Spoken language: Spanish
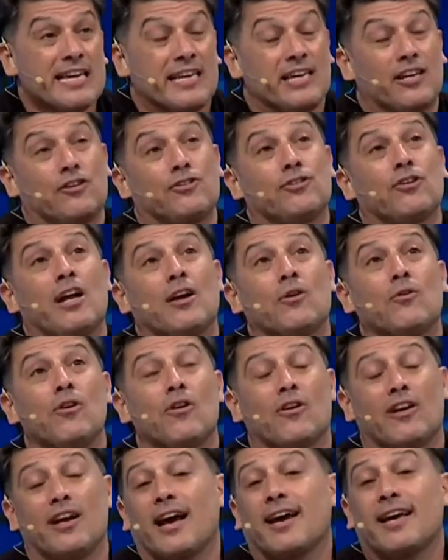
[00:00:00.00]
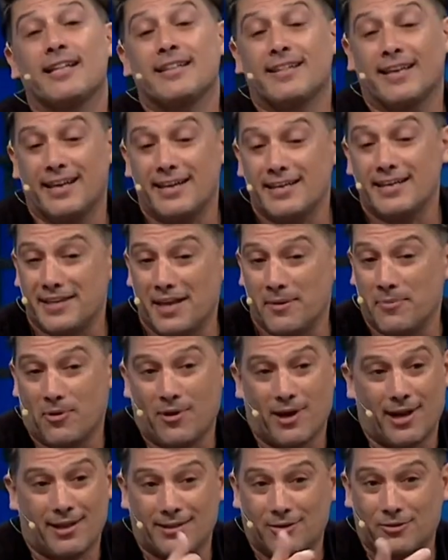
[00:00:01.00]
y que yo calculo que la gente que en esa
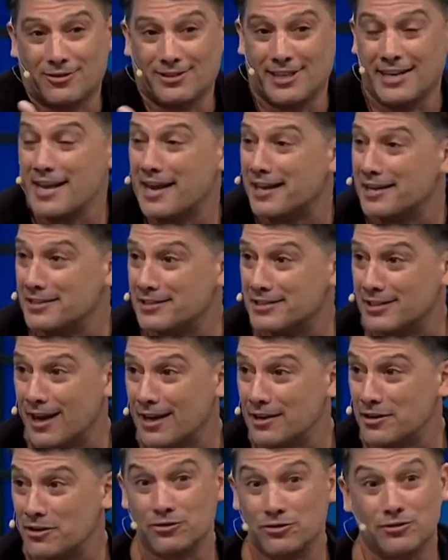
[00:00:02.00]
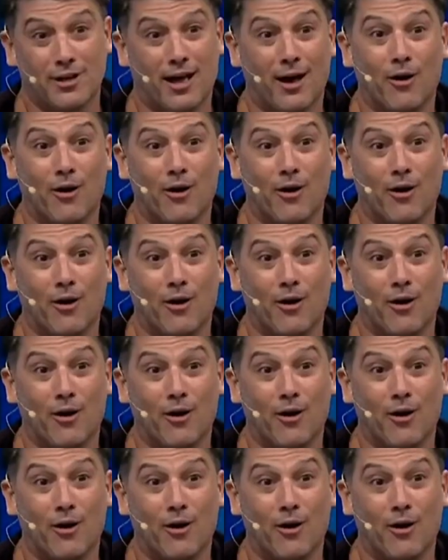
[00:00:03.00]
época tenía 15 años,